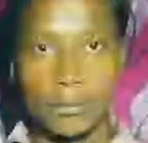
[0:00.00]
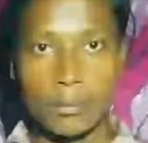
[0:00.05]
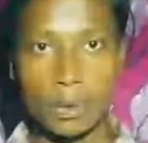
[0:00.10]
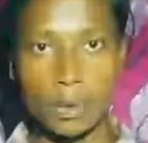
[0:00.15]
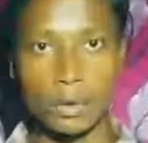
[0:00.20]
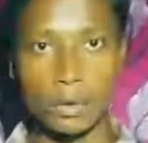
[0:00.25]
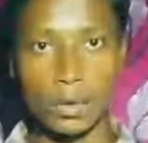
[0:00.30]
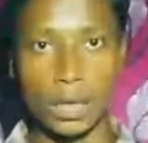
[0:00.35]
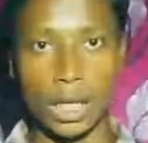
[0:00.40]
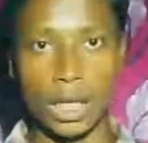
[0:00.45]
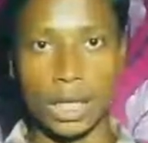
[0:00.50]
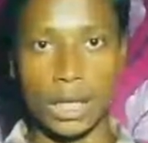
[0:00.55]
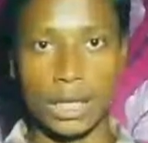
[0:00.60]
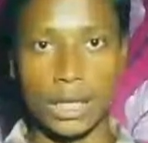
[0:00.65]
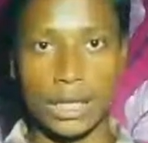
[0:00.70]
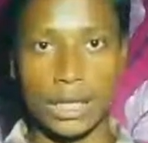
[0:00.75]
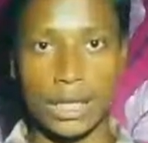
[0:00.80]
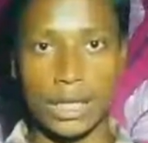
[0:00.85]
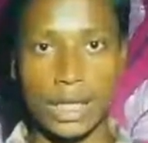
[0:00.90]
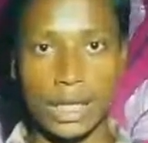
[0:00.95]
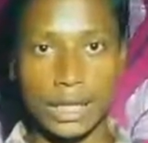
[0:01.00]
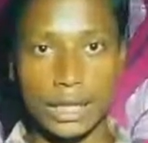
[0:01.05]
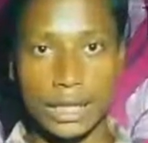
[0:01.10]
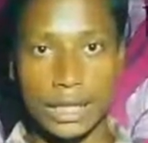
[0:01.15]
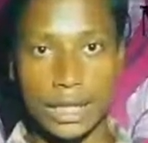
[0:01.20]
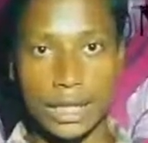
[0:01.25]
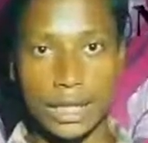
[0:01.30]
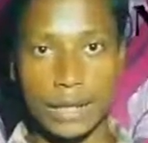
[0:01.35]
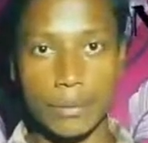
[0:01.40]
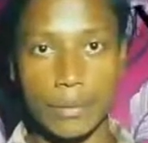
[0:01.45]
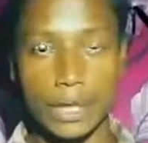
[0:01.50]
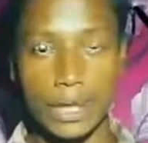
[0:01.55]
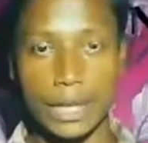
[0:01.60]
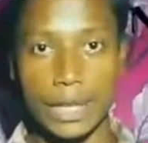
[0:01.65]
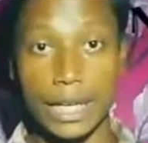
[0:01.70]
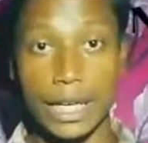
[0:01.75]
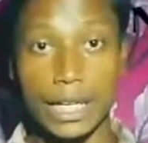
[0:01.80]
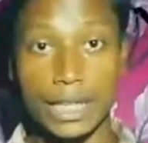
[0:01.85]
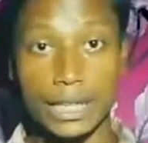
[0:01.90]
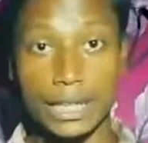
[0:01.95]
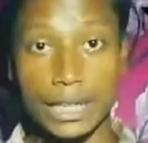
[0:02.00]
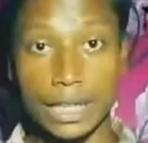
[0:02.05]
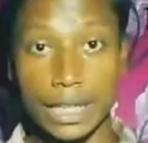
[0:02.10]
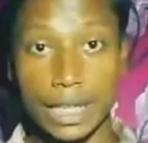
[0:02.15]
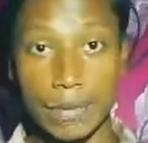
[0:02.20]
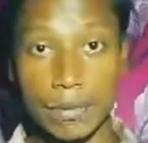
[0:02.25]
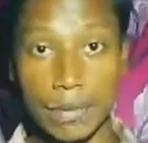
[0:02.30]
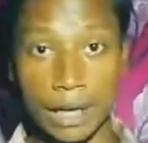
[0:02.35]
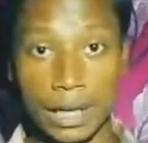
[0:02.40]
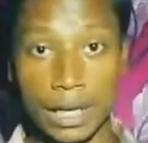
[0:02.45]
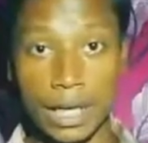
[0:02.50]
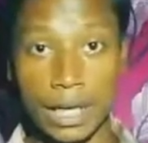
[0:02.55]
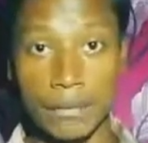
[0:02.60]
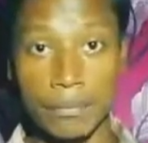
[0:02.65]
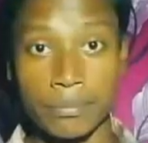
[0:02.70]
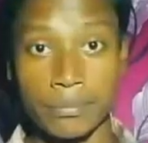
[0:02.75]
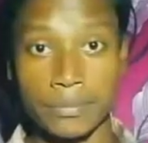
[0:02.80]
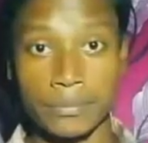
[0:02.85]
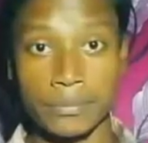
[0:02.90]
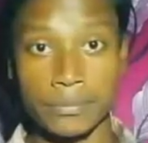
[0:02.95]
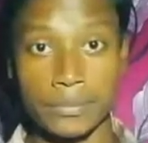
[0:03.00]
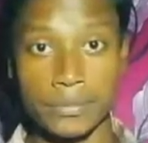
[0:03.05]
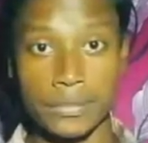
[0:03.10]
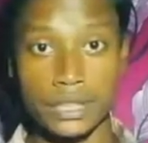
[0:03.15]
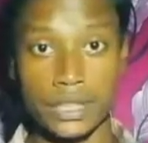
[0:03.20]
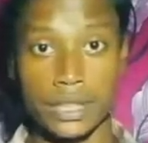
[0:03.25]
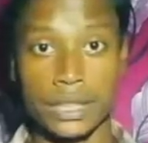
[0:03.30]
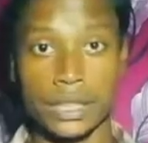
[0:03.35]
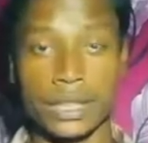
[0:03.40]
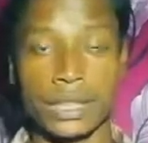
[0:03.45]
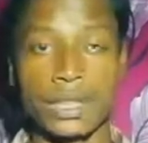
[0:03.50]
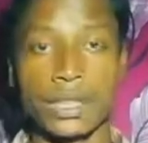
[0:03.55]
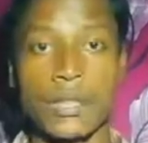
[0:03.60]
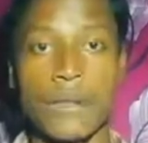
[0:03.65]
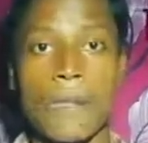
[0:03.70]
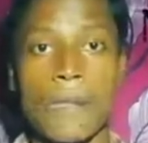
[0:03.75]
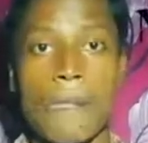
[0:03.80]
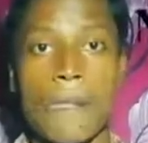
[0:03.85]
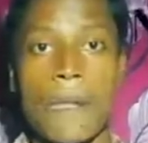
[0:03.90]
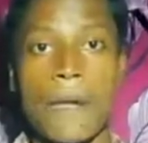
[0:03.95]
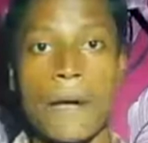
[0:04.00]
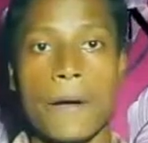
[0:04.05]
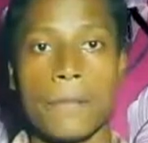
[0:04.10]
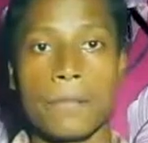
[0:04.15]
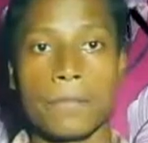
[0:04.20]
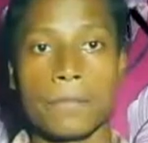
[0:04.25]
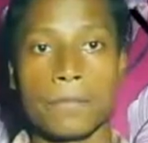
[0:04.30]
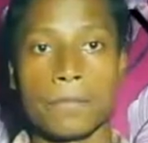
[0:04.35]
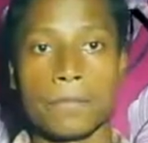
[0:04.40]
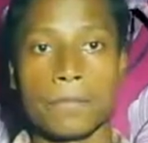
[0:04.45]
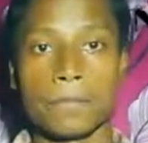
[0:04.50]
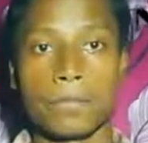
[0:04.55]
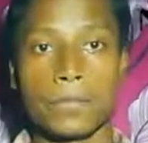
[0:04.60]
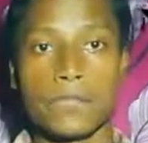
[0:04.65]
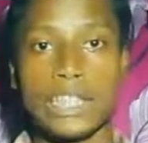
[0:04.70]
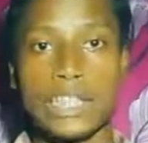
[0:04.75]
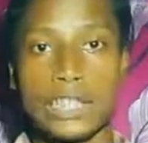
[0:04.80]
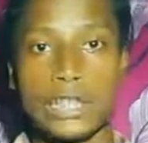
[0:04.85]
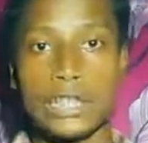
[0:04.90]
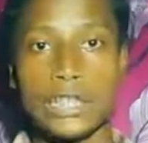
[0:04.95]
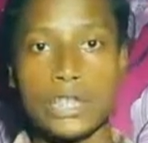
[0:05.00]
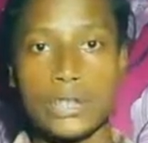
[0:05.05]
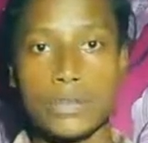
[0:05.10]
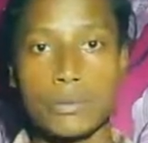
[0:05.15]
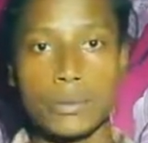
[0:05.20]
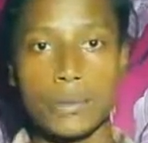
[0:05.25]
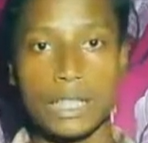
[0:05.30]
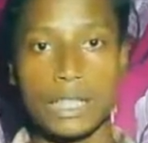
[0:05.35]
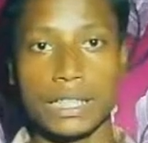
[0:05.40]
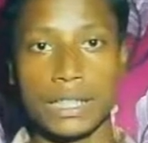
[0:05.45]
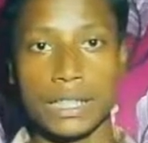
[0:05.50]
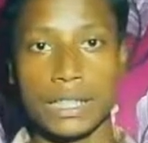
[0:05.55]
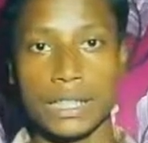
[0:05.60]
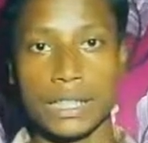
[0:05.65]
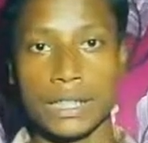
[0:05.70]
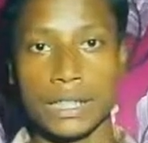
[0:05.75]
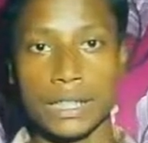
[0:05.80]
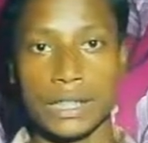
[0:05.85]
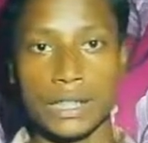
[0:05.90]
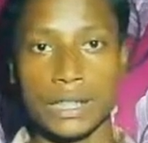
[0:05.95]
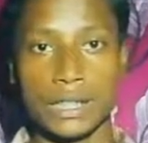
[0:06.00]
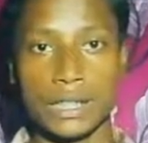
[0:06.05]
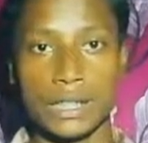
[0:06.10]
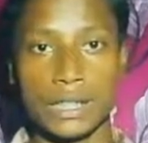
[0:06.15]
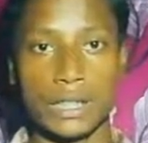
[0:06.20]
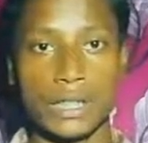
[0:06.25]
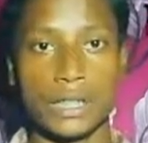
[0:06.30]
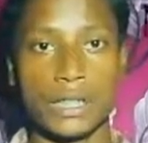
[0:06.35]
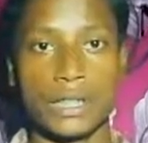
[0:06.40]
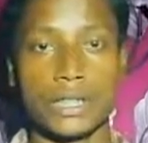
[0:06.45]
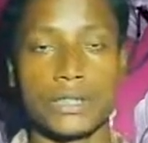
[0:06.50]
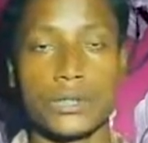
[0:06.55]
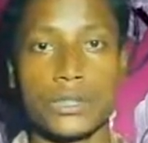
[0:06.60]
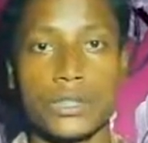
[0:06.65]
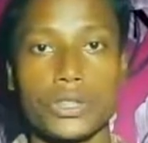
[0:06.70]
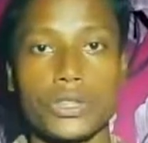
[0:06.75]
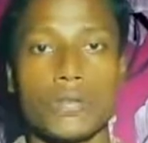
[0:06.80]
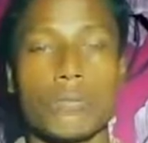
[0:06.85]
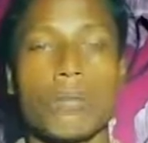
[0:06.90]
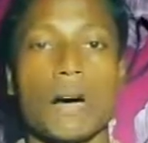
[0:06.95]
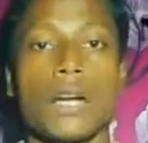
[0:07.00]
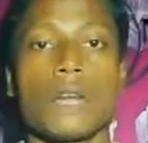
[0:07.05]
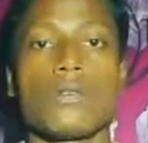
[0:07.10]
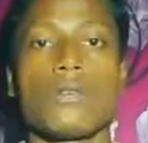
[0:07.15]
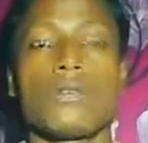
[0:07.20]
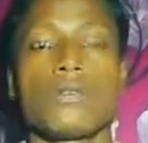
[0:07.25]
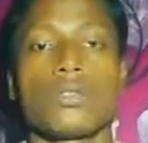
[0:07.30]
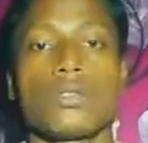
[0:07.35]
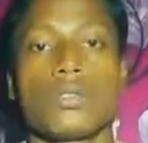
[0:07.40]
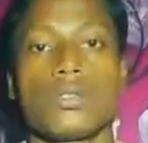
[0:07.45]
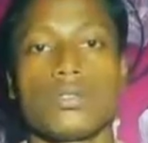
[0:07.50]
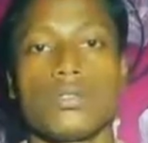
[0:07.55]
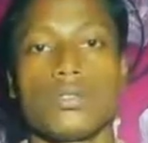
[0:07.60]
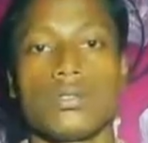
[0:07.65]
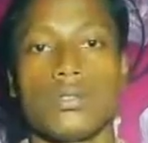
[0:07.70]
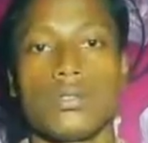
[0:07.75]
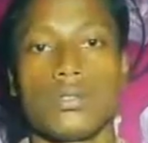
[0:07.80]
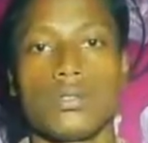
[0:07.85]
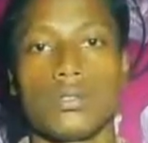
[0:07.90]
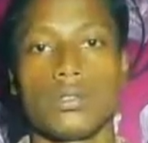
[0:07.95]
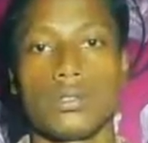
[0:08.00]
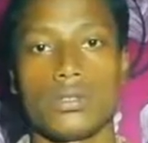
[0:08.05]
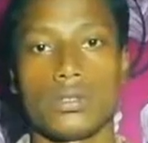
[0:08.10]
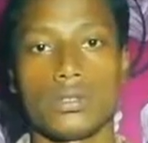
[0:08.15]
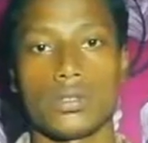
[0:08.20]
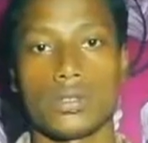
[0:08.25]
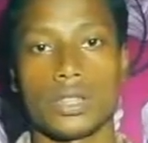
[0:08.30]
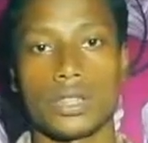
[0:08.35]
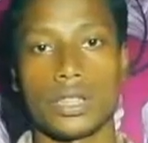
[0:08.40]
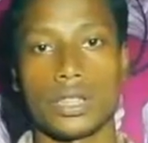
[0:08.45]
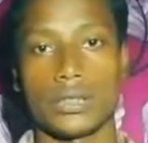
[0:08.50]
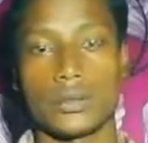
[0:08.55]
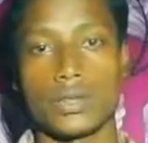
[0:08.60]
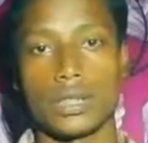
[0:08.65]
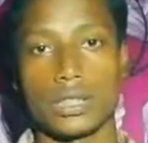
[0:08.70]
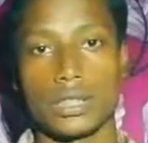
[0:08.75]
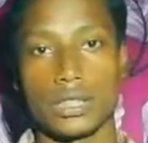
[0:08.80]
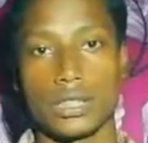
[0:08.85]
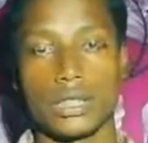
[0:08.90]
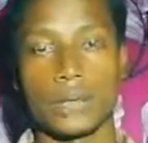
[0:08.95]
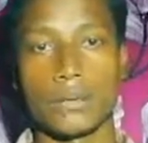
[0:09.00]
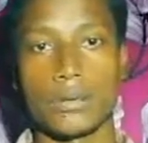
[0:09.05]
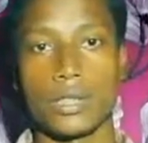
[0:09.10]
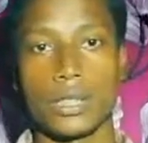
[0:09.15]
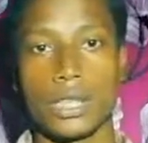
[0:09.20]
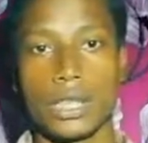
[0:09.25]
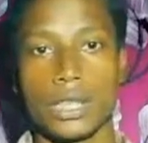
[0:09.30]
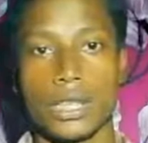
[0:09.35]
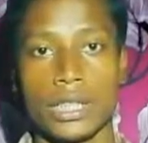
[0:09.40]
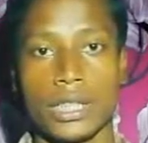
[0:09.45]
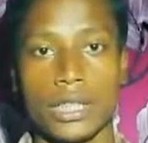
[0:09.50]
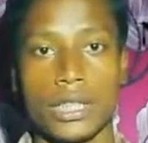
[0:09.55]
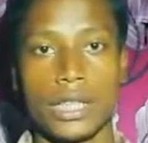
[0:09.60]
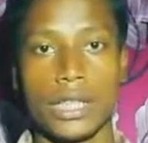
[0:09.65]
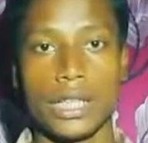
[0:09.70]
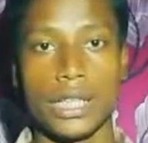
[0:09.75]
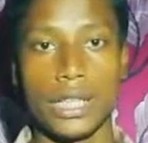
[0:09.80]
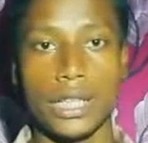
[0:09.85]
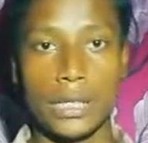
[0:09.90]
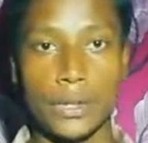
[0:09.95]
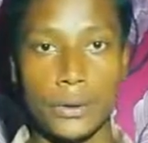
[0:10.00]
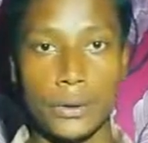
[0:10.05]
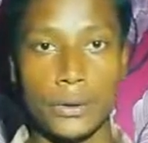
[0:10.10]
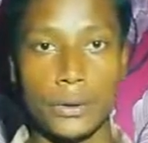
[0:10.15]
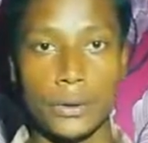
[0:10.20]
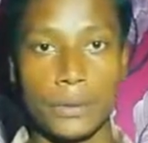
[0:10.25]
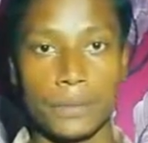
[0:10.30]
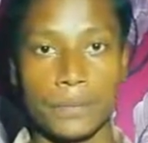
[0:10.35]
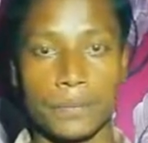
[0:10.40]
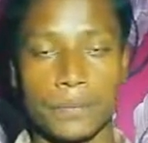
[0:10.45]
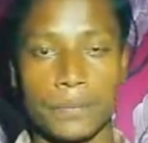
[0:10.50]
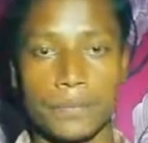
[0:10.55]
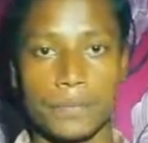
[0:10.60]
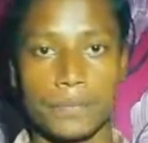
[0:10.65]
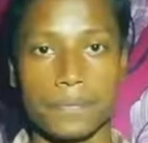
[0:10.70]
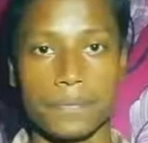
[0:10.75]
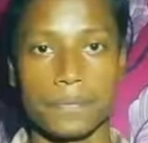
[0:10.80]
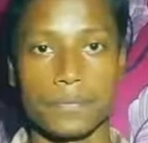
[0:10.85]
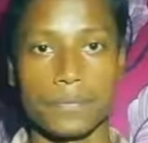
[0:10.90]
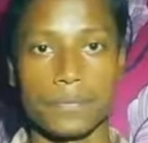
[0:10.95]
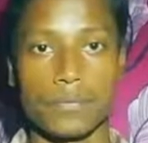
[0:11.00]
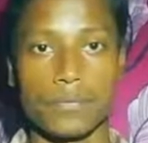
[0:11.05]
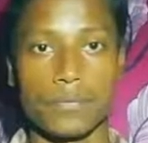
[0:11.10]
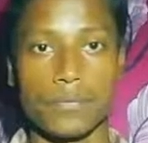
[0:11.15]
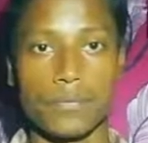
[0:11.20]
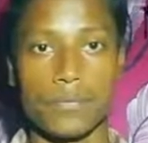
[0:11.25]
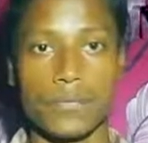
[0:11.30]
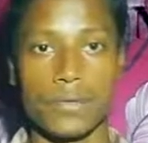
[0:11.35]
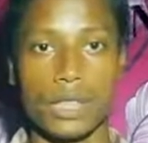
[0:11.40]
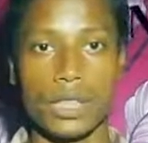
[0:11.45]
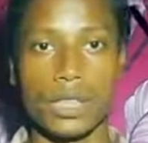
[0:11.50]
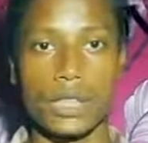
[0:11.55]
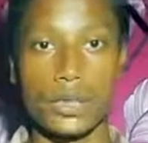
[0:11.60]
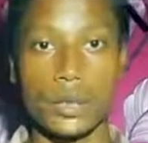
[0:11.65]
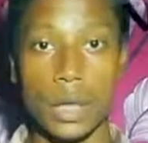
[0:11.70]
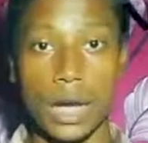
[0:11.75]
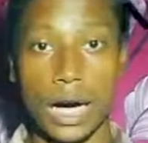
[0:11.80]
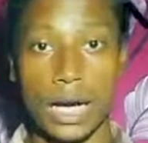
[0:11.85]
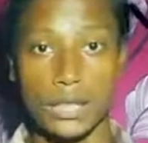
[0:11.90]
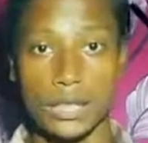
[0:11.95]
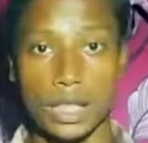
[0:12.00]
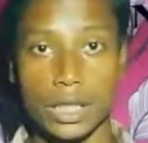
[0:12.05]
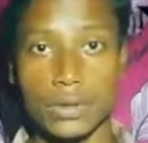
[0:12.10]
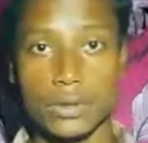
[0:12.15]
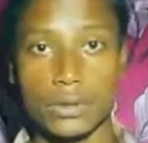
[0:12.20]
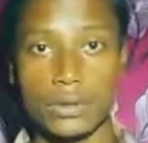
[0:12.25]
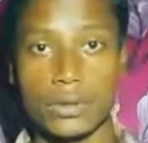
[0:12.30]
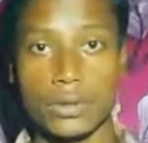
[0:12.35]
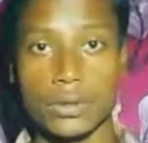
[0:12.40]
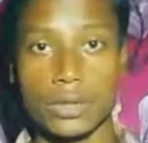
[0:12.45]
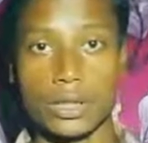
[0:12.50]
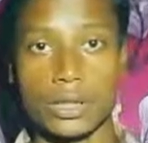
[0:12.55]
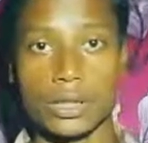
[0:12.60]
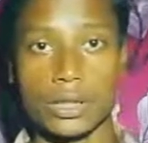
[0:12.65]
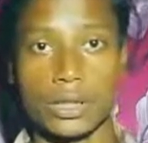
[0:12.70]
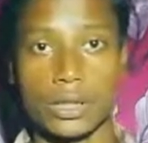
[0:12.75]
বন্ধুরা এখান থেকে আমরা এই শিক্ষা পাইলাম যে কিছু কিছু ব্যক্তি কিছু কিছু মানুষ সেও তার জীবনে এইরকম কিছু আচরণ করে